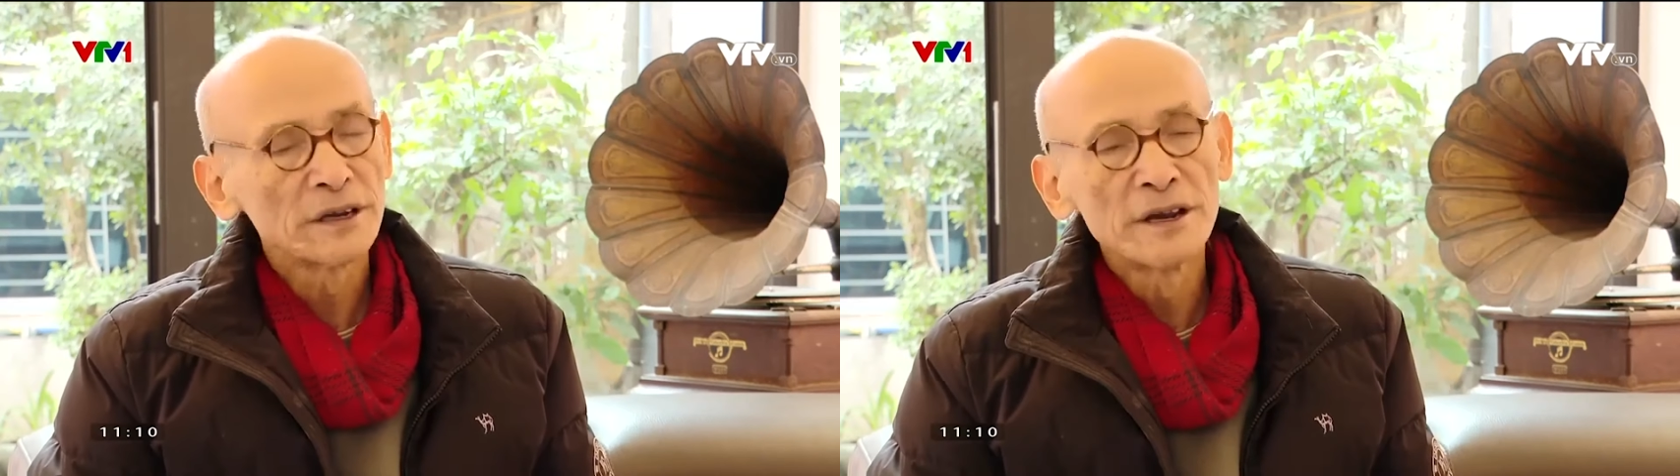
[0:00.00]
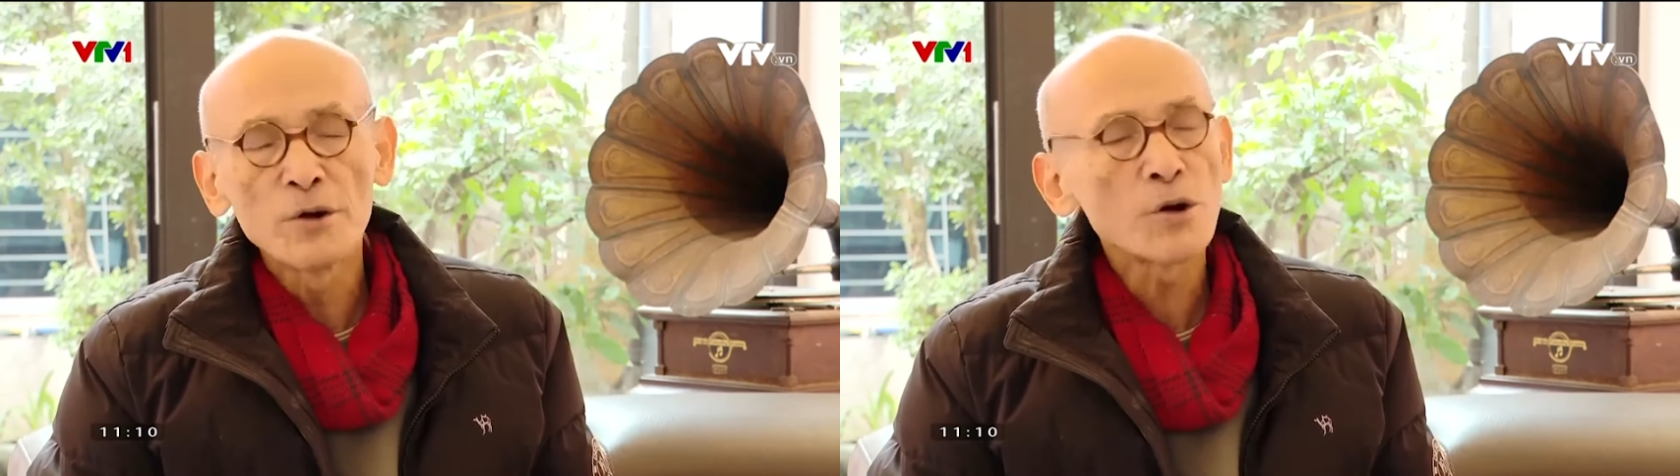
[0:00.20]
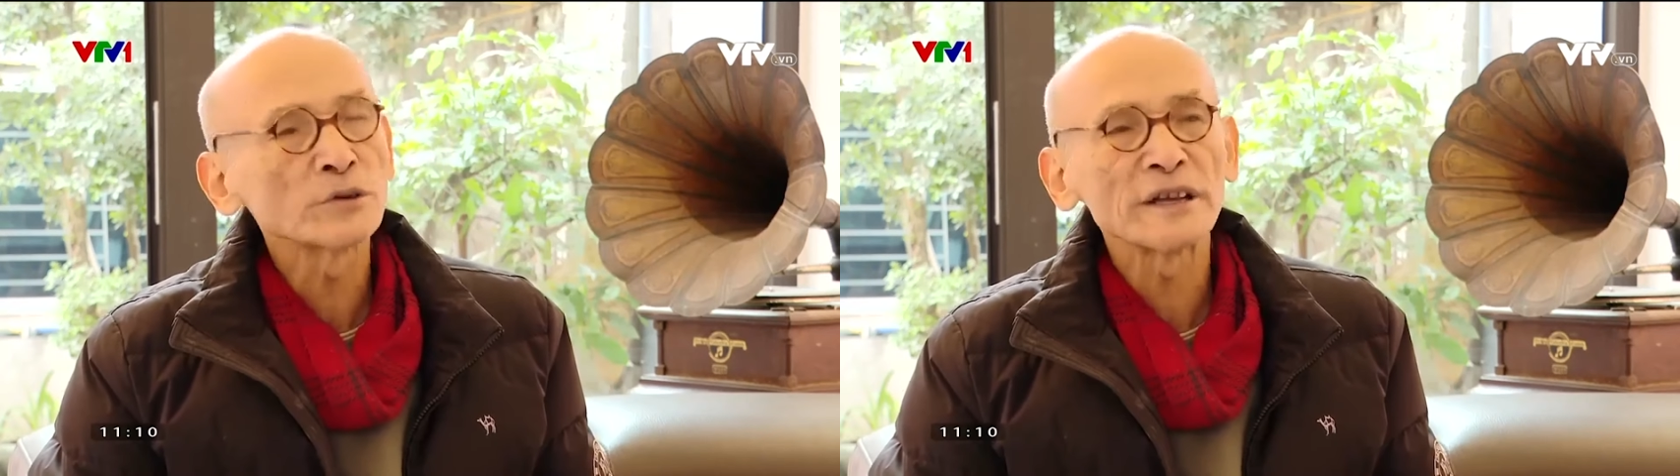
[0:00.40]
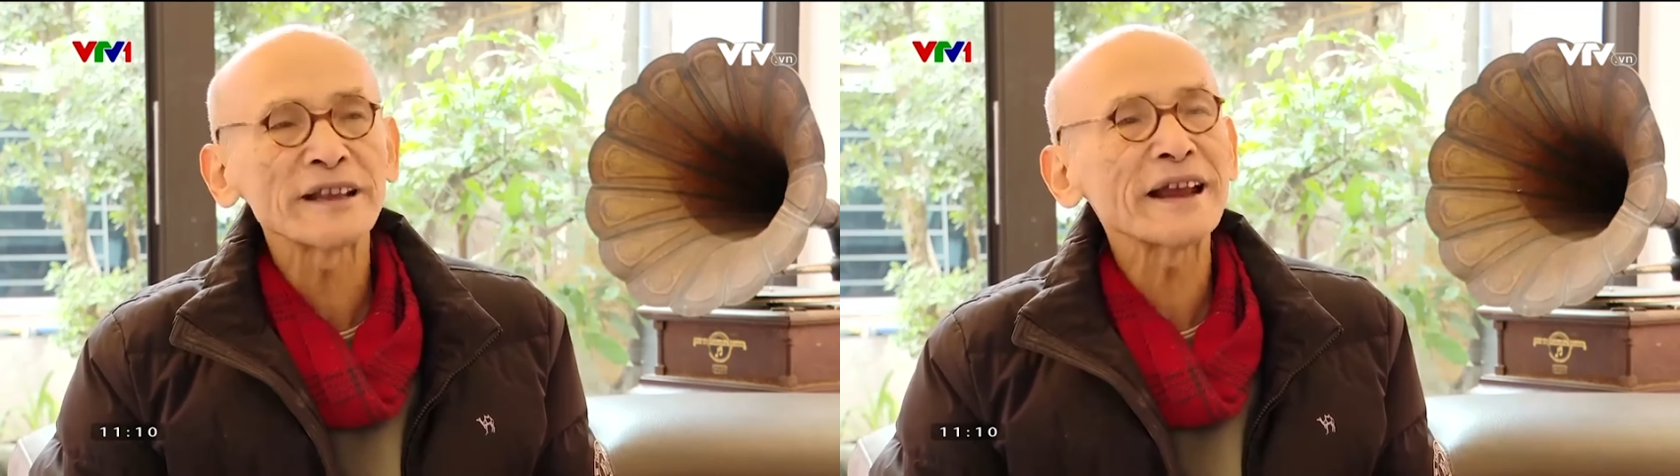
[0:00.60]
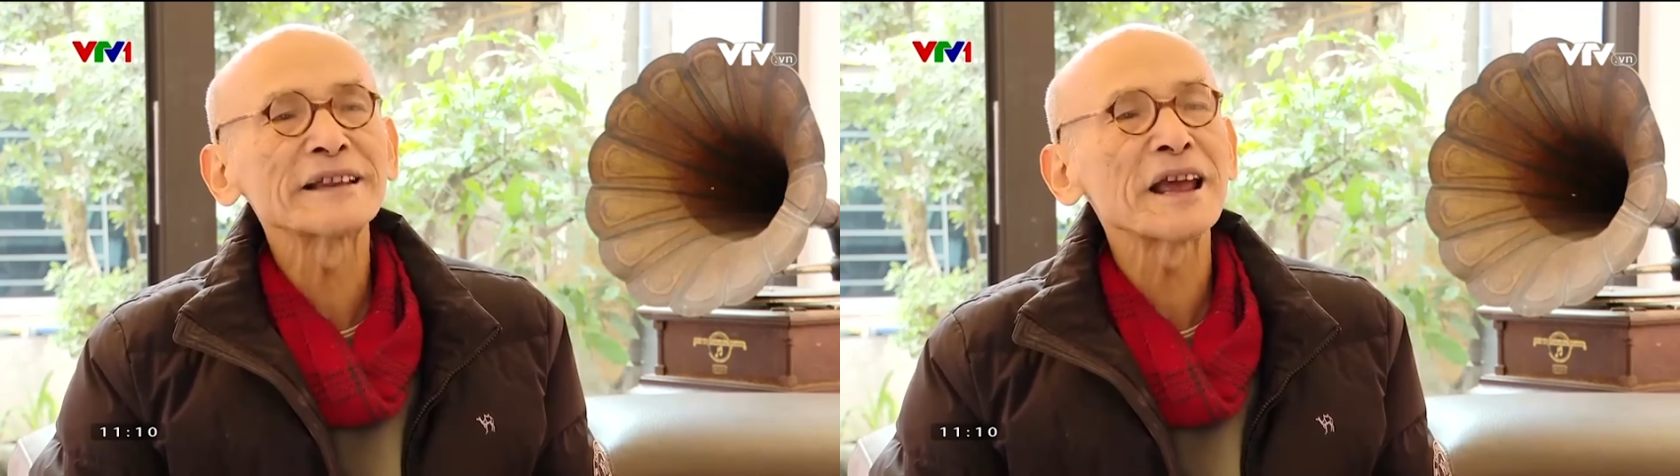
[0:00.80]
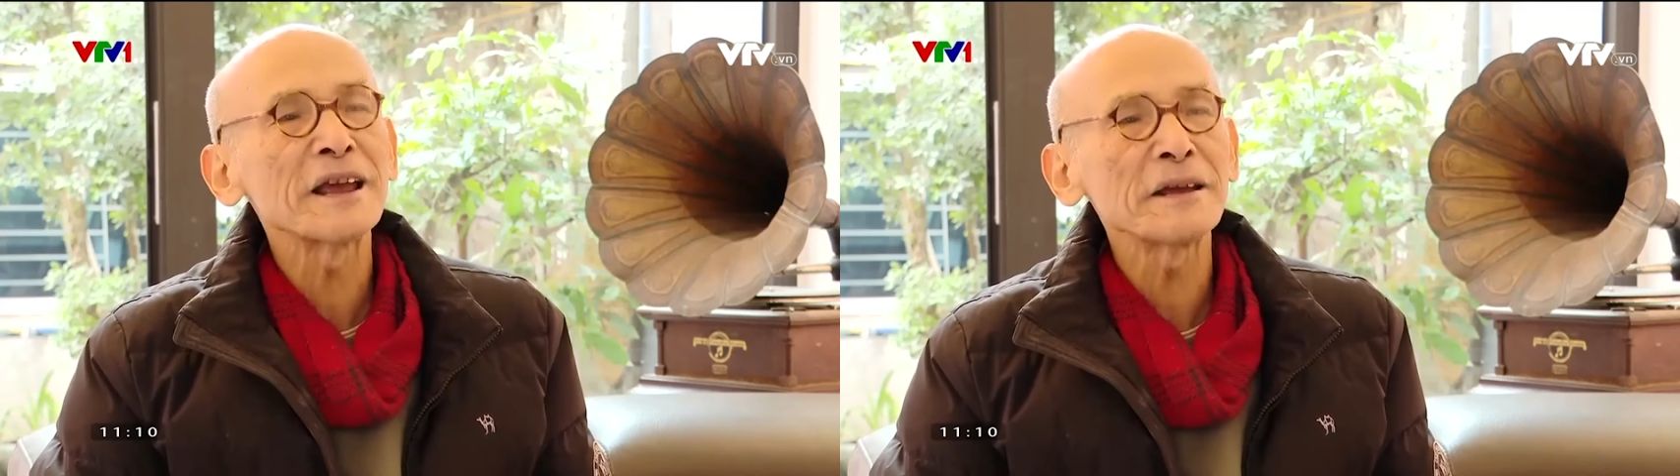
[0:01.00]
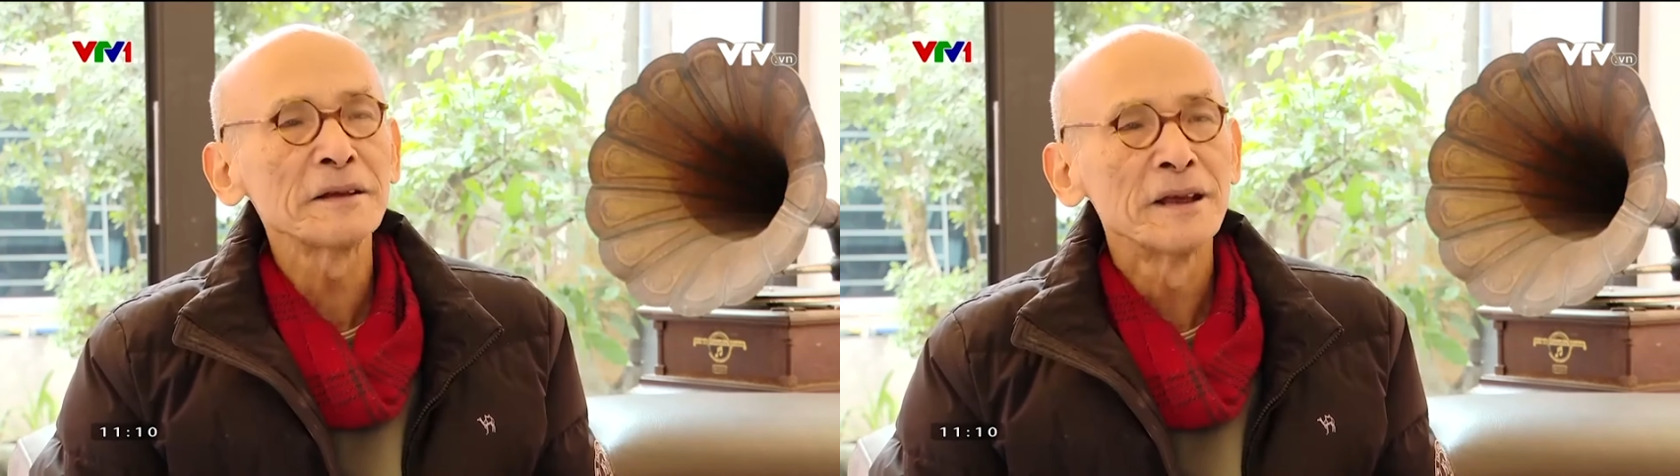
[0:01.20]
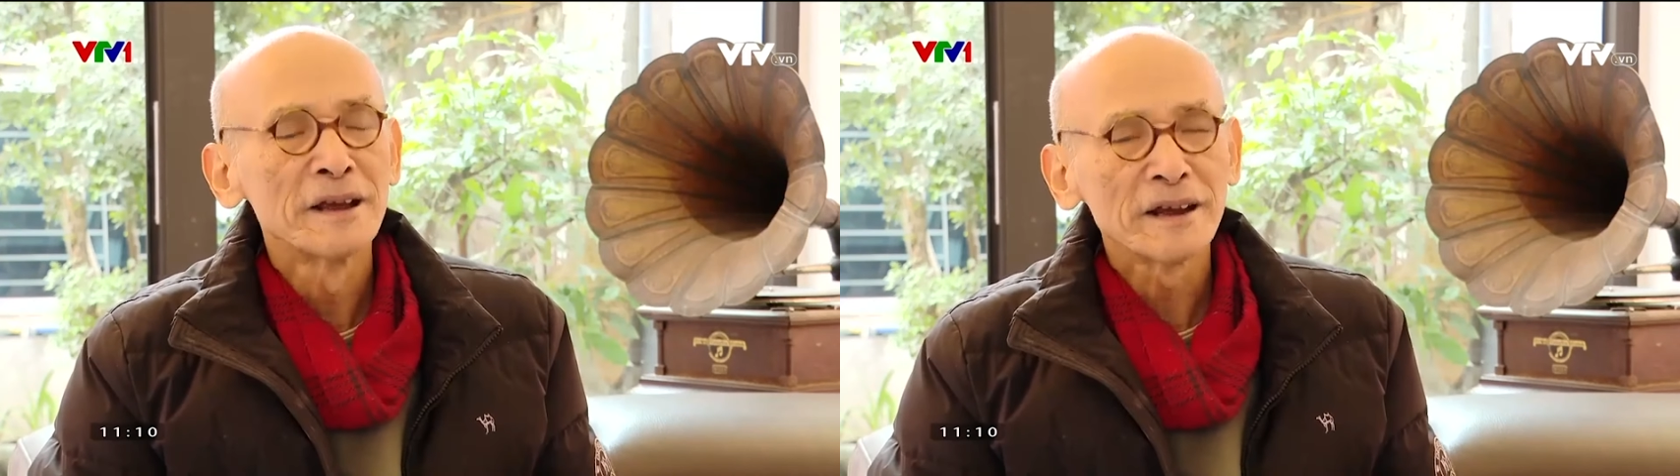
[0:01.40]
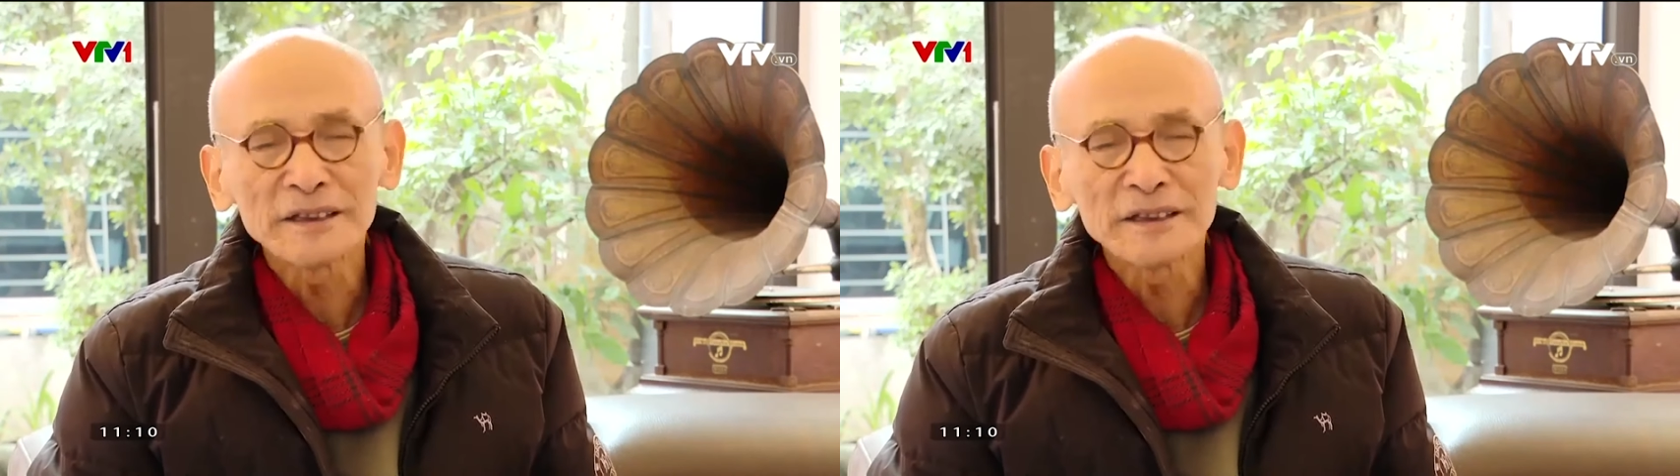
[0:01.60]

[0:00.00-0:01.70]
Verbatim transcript: tình yêu không thể thay thế